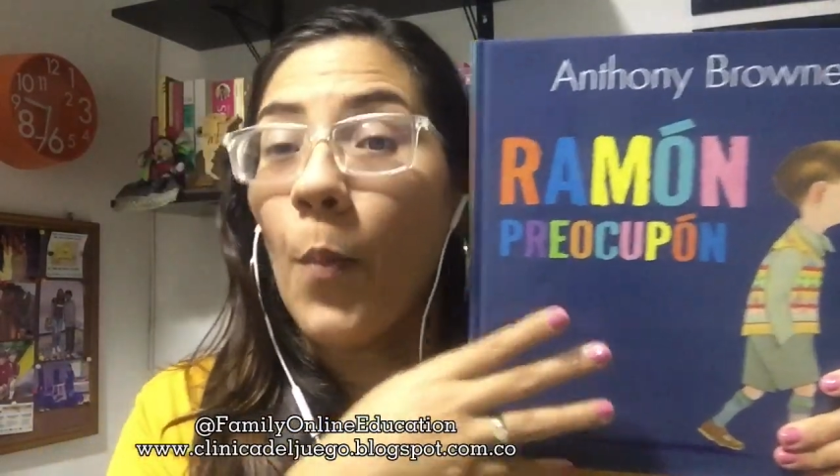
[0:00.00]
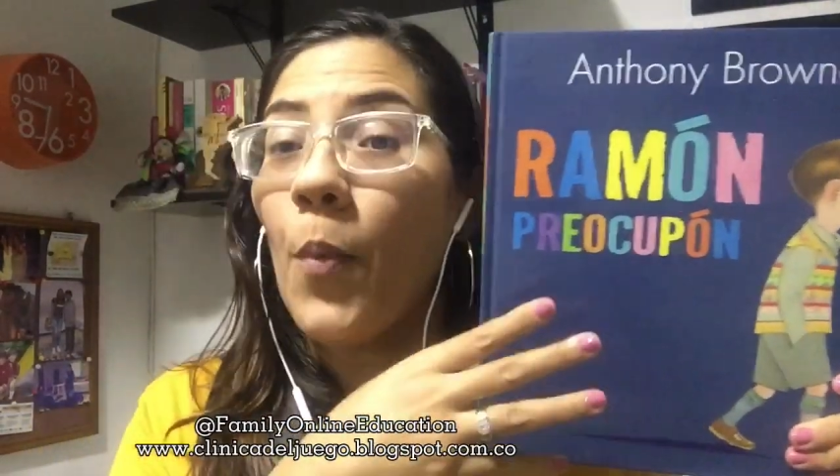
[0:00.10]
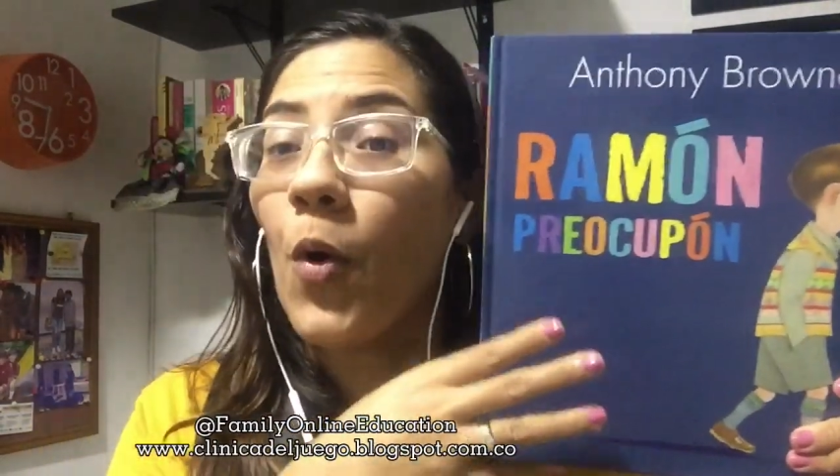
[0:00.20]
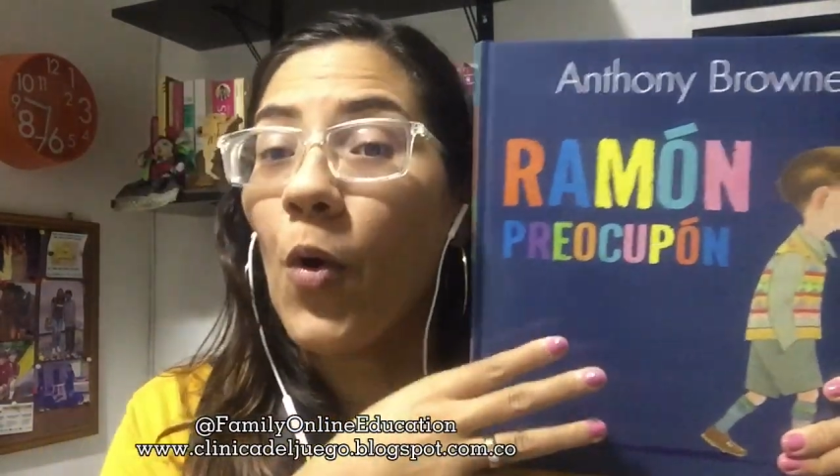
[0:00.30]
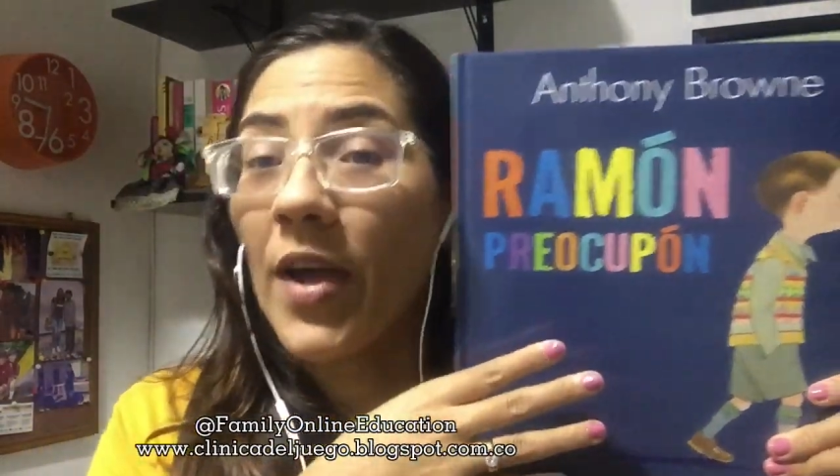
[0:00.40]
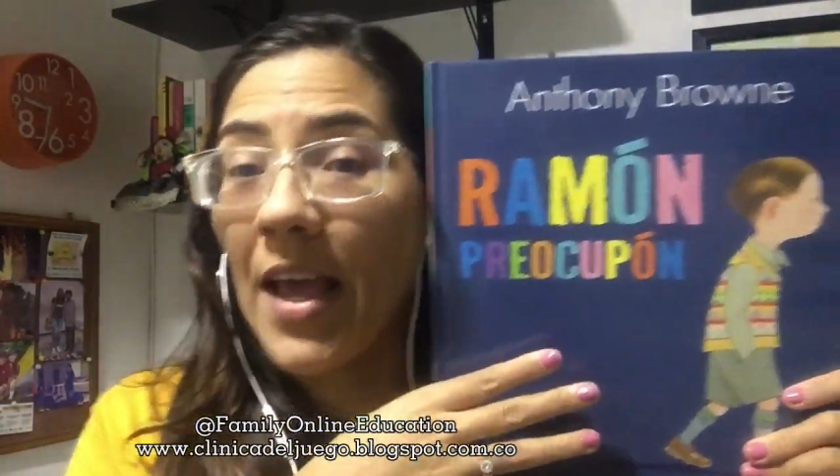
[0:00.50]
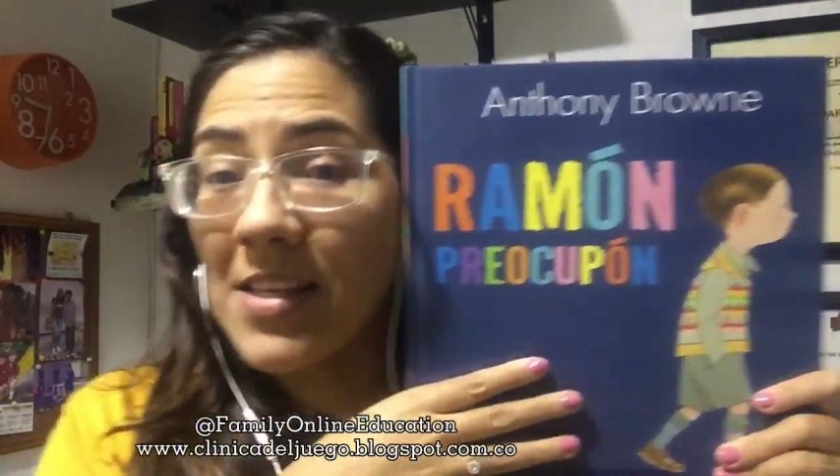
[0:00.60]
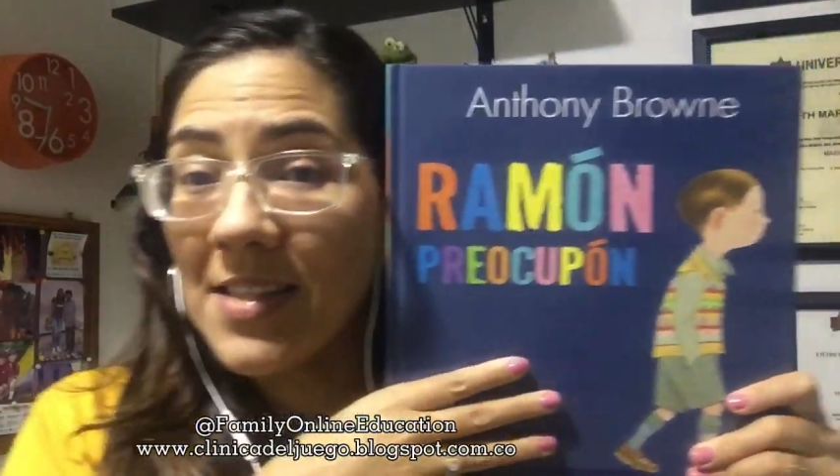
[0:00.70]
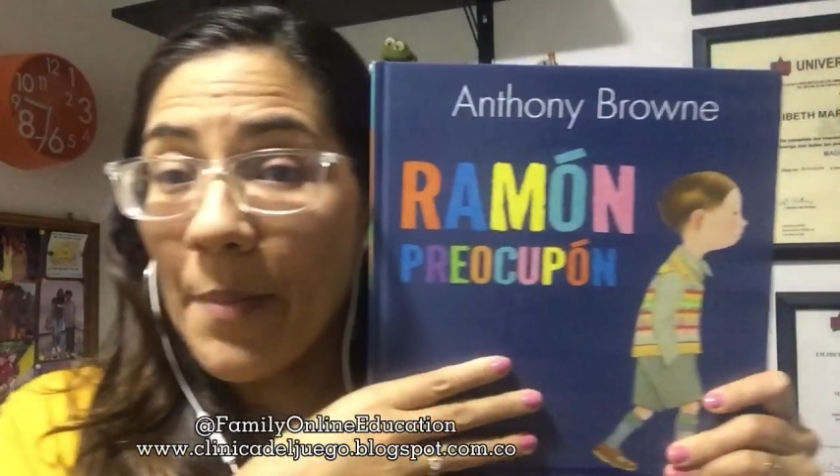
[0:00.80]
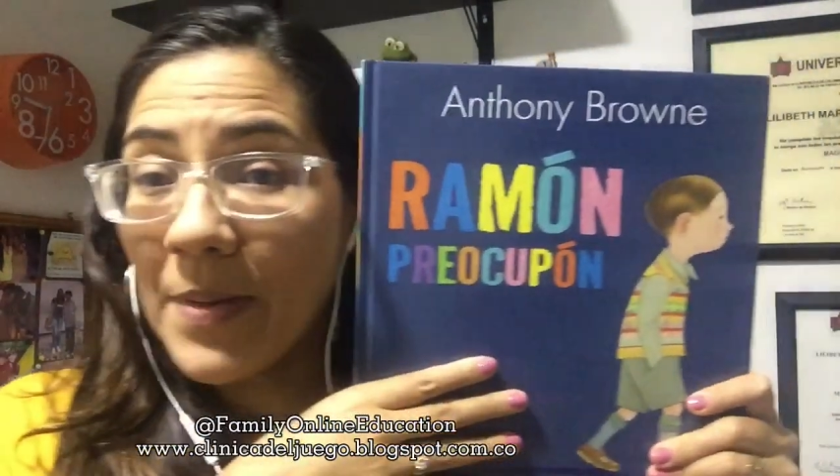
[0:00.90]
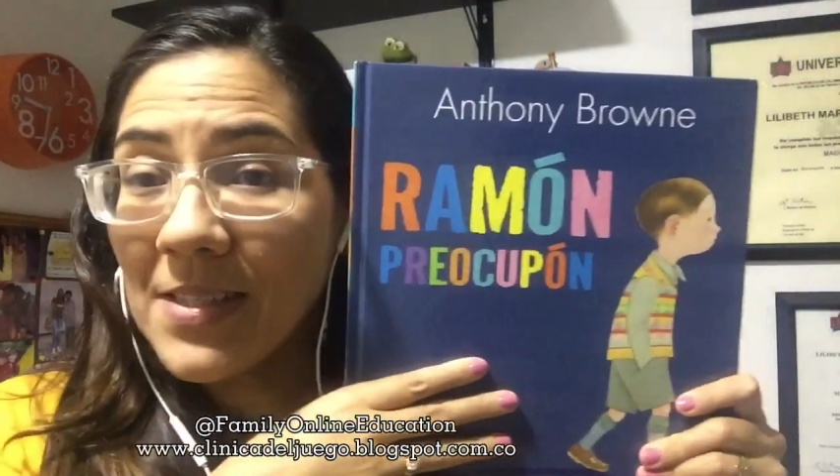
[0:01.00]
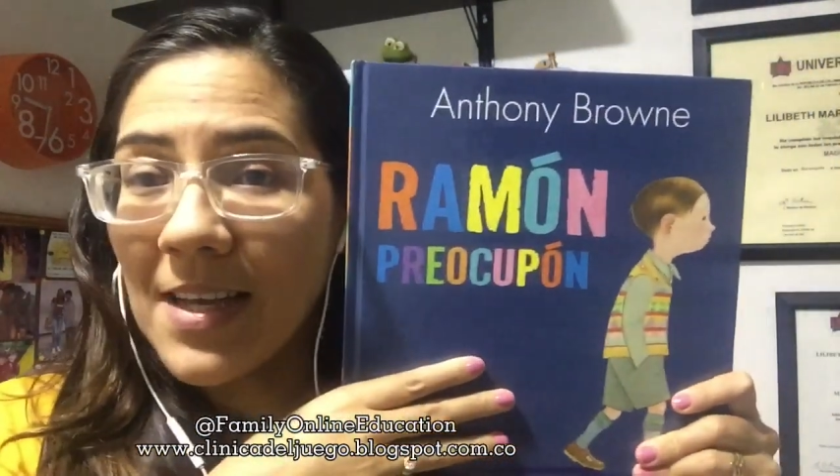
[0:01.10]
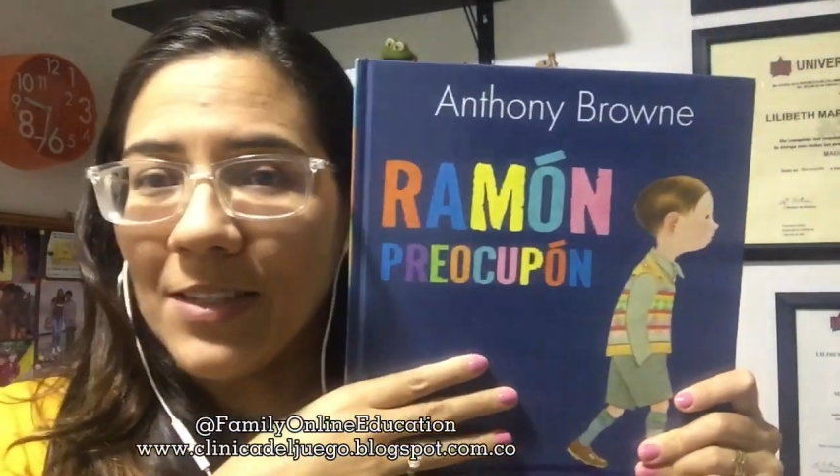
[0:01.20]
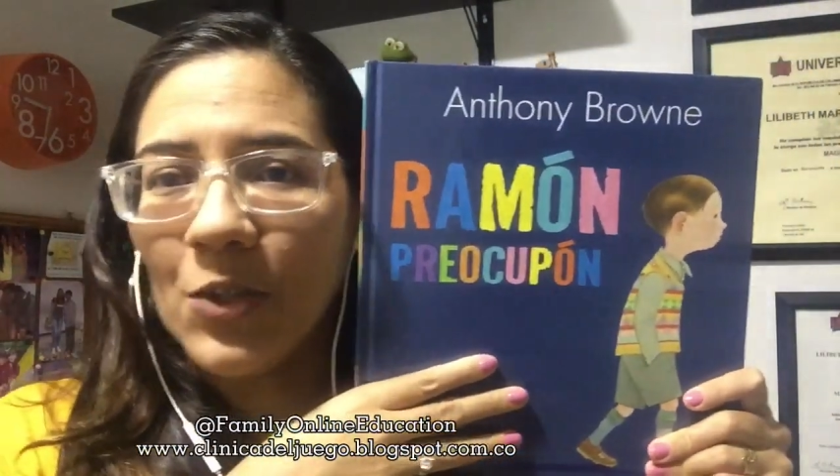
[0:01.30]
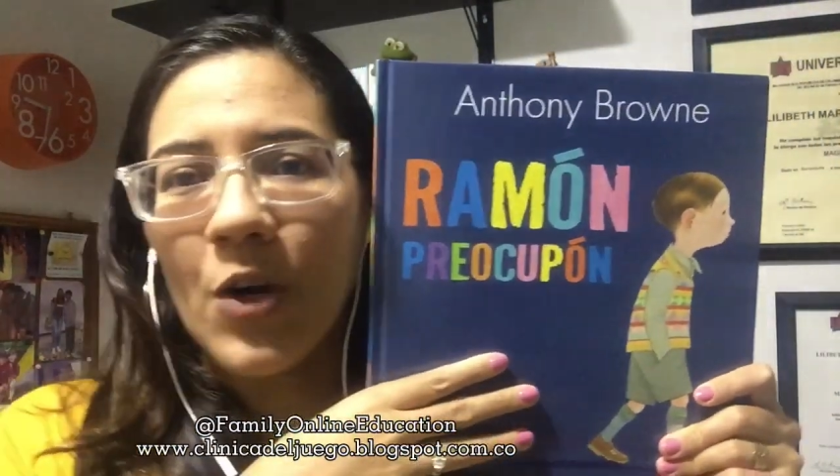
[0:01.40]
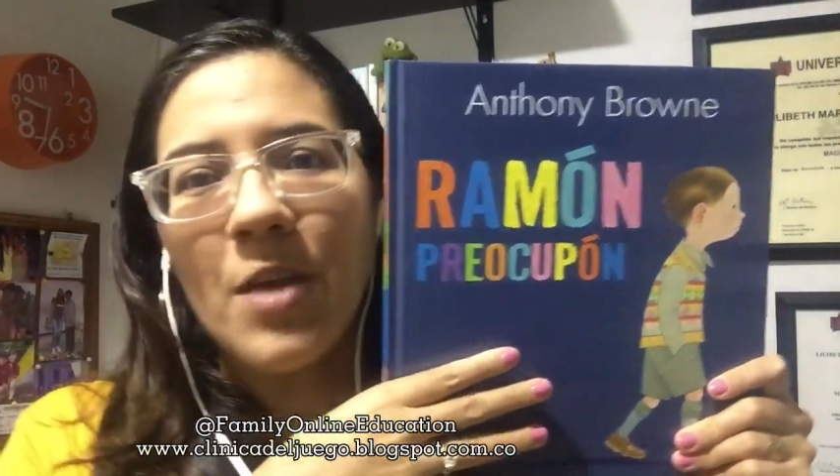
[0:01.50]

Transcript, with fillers: por lo que está pasando